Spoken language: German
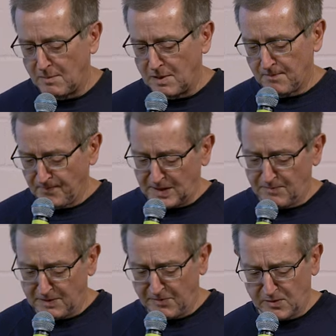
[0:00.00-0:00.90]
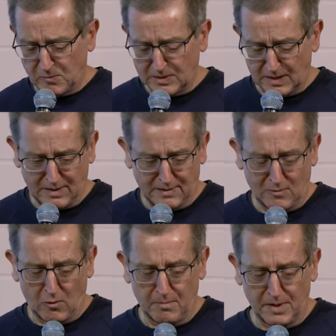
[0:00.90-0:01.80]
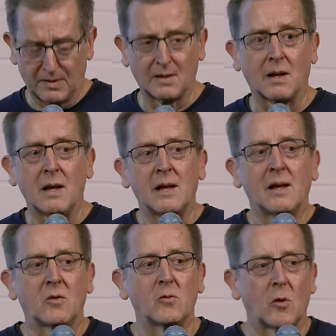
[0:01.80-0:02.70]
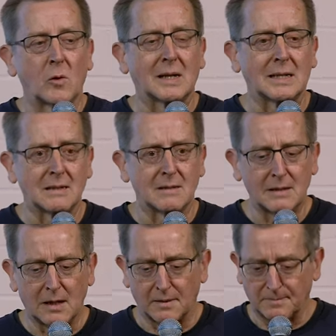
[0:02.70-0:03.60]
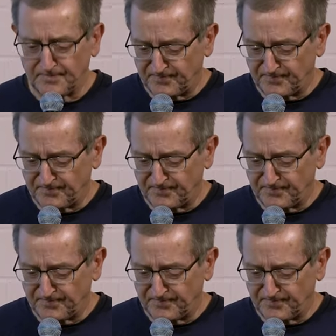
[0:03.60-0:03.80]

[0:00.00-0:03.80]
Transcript: Aber ich werde versuchen, das jetzt noch ein bisschen zu konkretisieren.